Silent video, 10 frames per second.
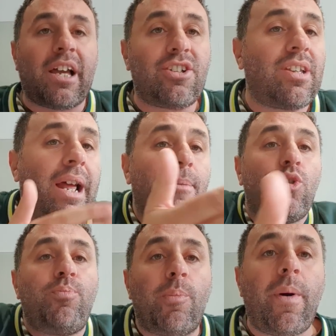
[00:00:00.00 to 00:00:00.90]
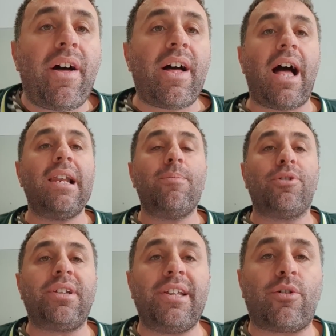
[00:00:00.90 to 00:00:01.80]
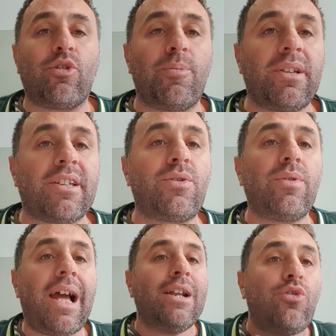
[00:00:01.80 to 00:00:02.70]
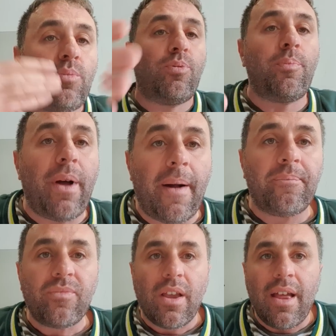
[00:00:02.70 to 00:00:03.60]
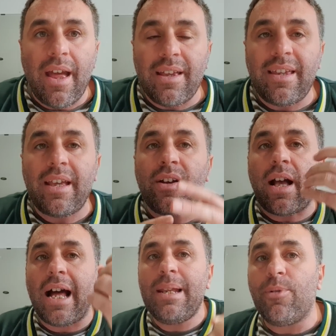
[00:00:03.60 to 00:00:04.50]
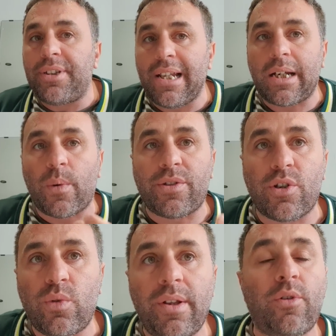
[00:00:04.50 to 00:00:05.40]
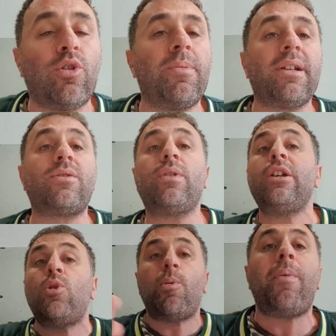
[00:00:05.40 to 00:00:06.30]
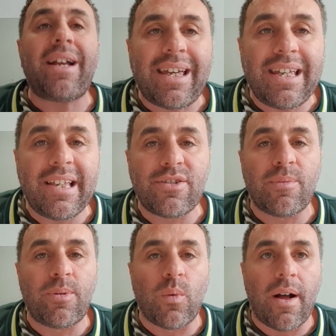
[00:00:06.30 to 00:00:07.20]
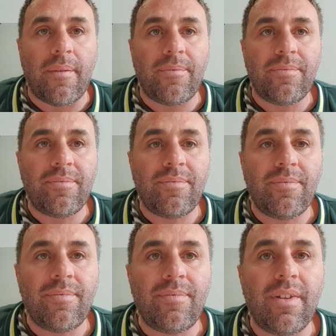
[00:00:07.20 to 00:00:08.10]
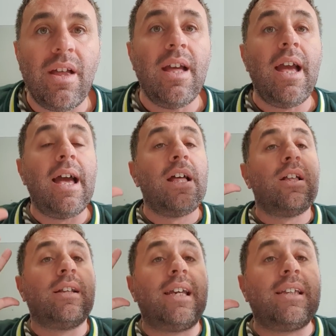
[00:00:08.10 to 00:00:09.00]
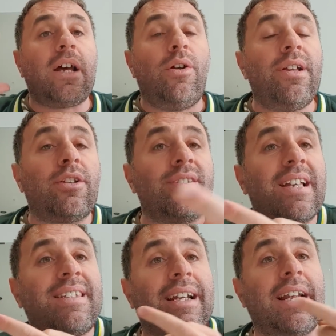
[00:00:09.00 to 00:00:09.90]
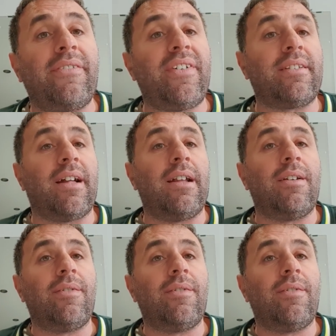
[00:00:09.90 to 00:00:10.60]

دراهم tu peux pas alimenter l'économie nationale tu ne peux pas eh, alimenter la croissance de l'économie nationale et tu peux pas créer des emplois لقينا رحنا dans un cercle infernal